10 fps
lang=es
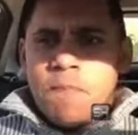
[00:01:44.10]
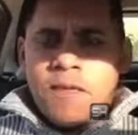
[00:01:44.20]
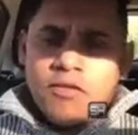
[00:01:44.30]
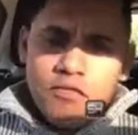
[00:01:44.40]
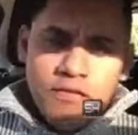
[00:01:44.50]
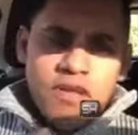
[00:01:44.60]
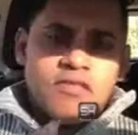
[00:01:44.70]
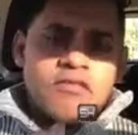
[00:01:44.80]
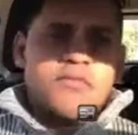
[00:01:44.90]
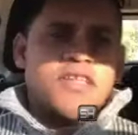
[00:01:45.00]
Estuve
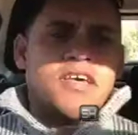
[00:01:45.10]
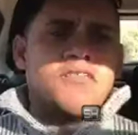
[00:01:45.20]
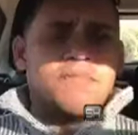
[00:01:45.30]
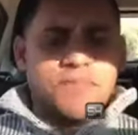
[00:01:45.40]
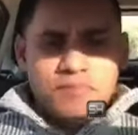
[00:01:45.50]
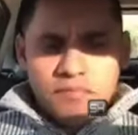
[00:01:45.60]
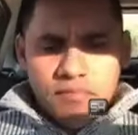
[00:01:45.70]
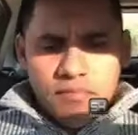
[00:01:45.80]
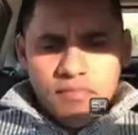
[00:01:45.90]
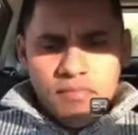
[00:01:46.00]
viendo un video
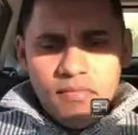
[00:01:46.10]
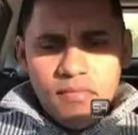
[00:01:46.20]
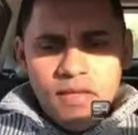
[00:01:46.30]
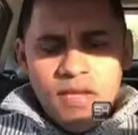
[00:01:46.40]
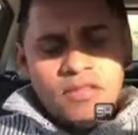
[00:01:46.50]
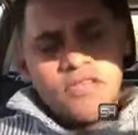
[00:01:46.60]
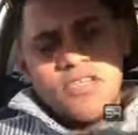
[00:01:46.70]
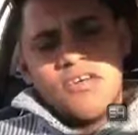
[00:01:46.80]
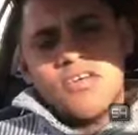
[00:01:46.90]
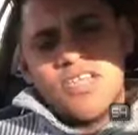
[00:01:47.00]
en
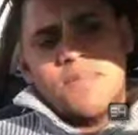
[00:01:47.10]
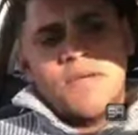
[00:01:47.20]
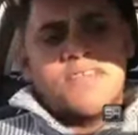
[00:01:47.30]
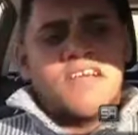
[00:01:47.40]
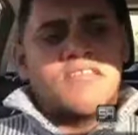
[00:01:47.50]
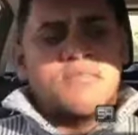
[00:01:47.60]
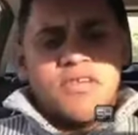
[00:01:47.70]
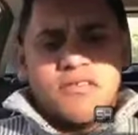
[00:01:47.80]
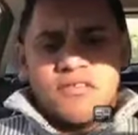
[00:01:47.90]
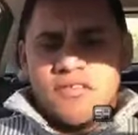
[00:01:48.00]
donde dos o tres paisanos
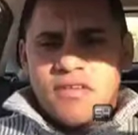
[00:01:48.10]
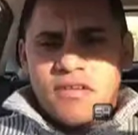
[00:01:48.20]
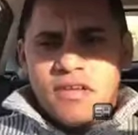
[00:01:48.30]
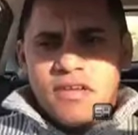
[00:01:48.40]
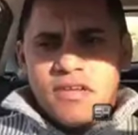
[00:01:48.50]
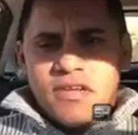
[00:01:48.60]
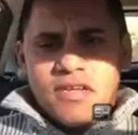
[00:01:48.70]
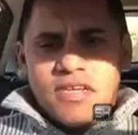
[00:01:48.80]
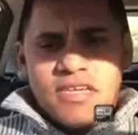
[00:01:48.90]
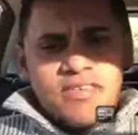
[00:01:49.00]
míos
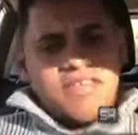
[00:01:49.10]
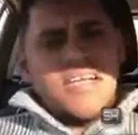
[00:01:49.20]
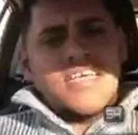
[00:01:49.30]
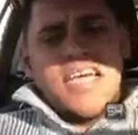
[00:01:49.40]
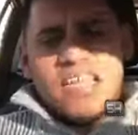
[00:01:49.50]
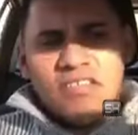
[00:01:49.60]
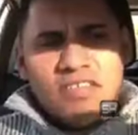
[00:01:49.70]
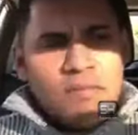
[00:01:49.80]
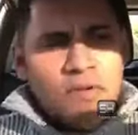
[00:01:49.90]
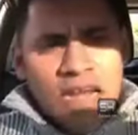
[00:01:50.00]
están
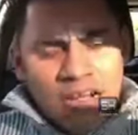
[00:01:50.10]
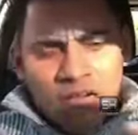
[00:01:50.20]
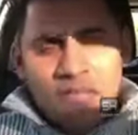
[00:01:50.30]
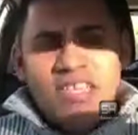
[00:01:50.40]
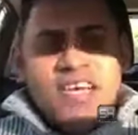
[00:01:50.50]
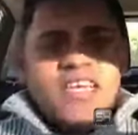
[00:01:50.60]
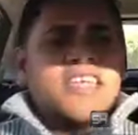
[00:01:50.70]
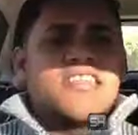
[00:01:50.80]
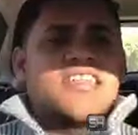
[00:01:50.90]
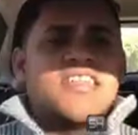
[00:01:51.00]
quejándose por la comida que
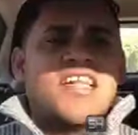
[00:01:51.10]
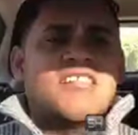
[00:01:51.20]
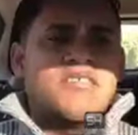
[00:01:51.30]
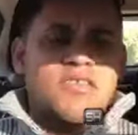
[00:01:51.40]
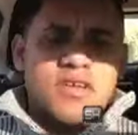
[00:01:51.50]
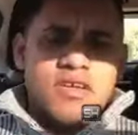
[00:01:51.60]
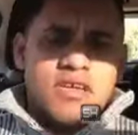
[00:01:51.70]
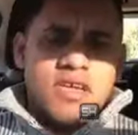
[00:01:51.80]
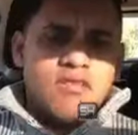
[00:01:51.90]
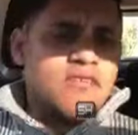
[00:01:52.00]
le están dando
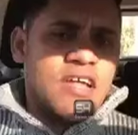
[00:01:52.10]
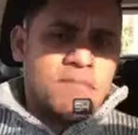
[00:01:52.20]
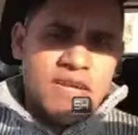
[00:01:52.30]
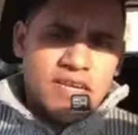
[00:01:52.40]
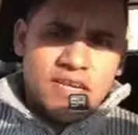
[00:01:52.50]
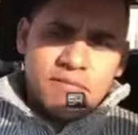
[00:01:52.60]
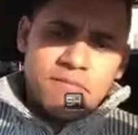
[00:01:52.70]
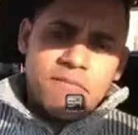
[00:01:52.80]
en un albergue.